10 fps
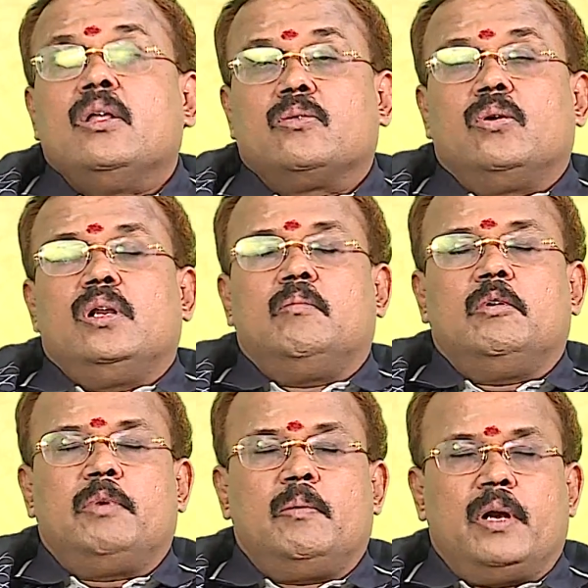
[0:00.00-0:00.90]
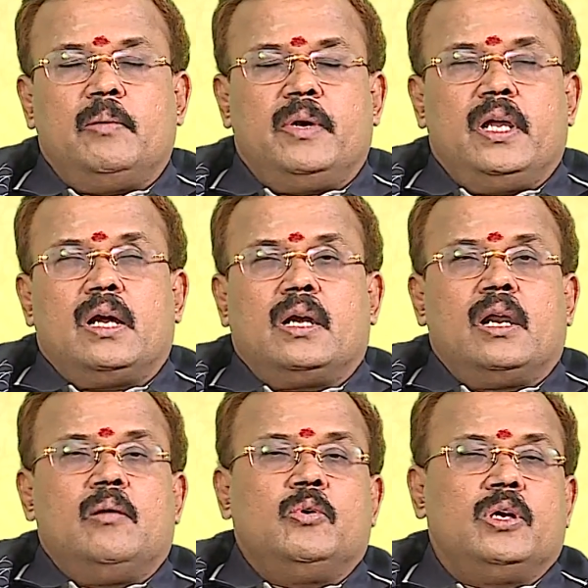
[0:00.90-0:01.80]
தொழிலமைப்பில் படிப்படியாக
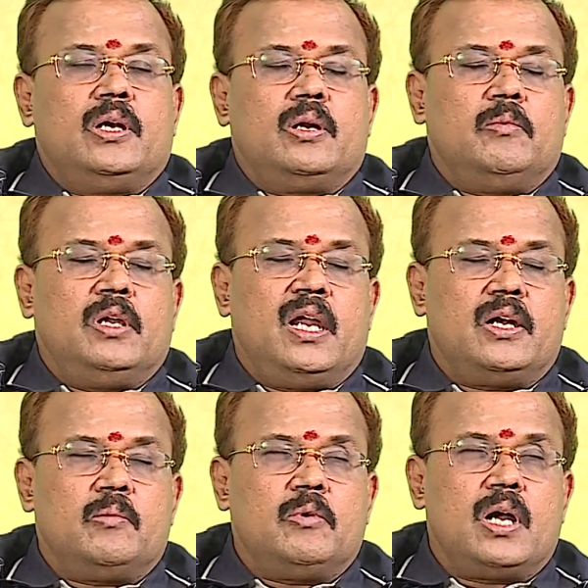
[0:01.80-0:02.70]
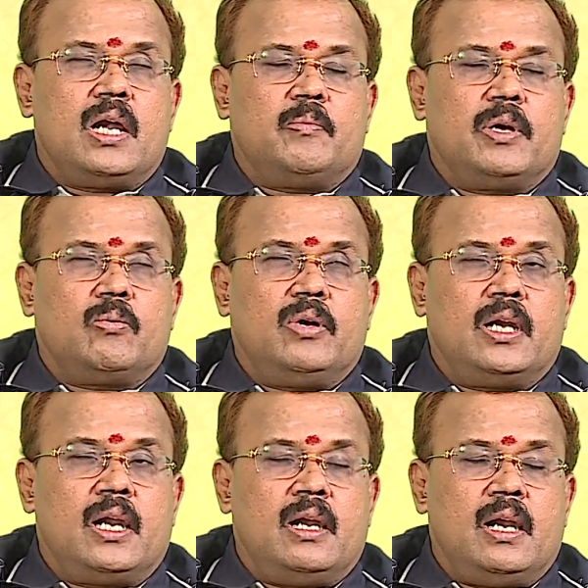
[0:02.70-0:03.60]
நல்ல முன்னேற்றமும் ஏற்றமும் காணப்படக்கூடிய
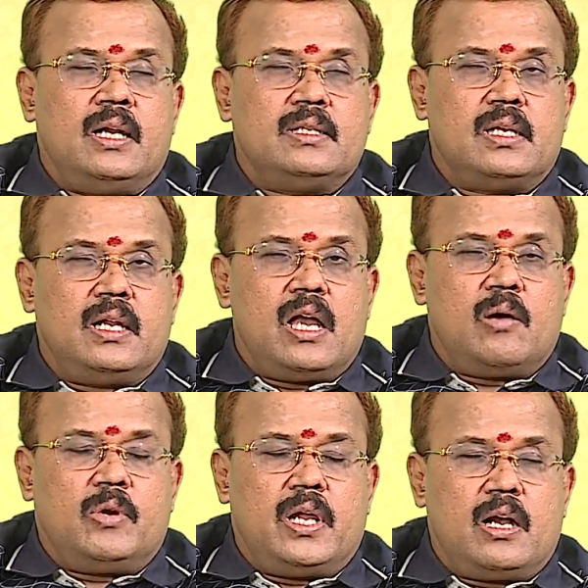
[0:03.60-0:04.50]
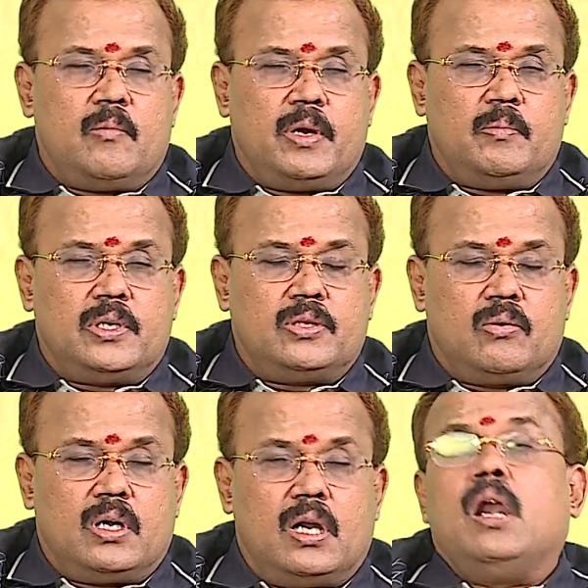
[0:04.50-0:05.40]
நல்ல நாளை சரியாக முறையாக பயன்படுத்திக்
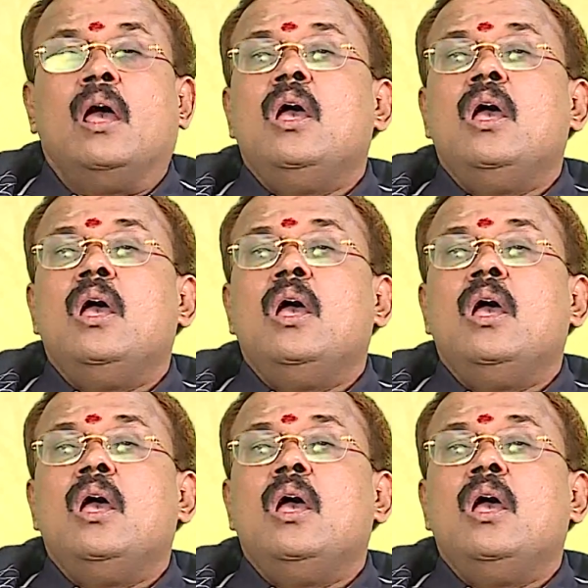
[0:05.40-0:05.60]
கொள்ளுங்கள்